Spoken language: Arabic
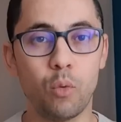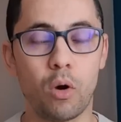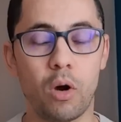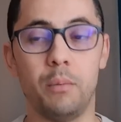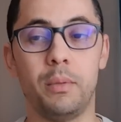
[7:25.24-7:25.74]

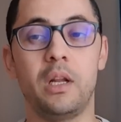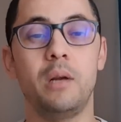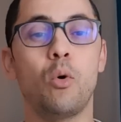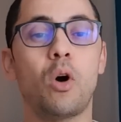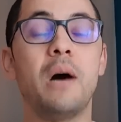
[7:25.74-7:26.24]
مقابل
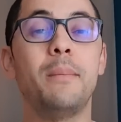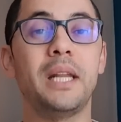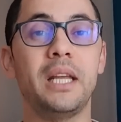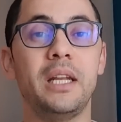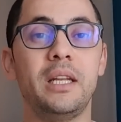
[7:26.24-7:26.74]

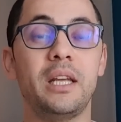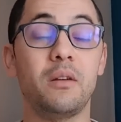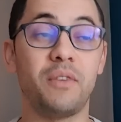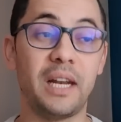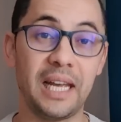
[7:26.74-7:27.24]
المقابل ان
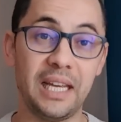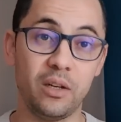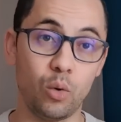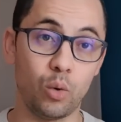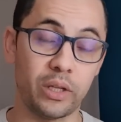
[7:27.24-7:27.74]
الفلاحين
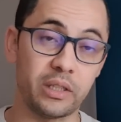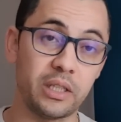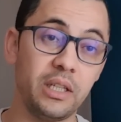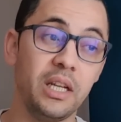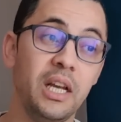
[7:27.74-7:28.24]

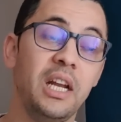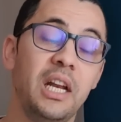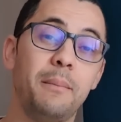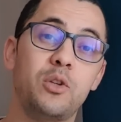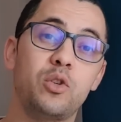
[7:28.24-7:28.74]
الهولنديين
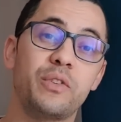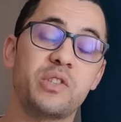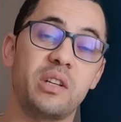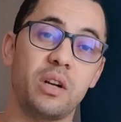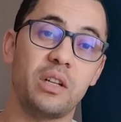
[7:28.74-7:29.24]
لما تشوف
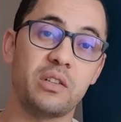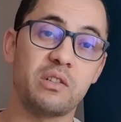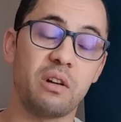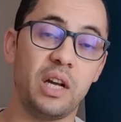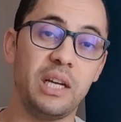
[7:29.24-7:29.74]
الصادرات
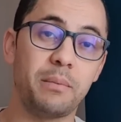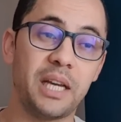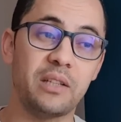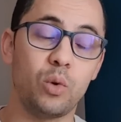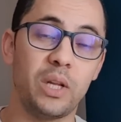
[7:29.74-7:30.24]
الزراعيه
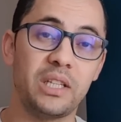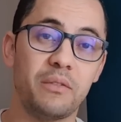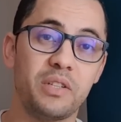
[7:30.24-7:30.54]
بتاعت هولندا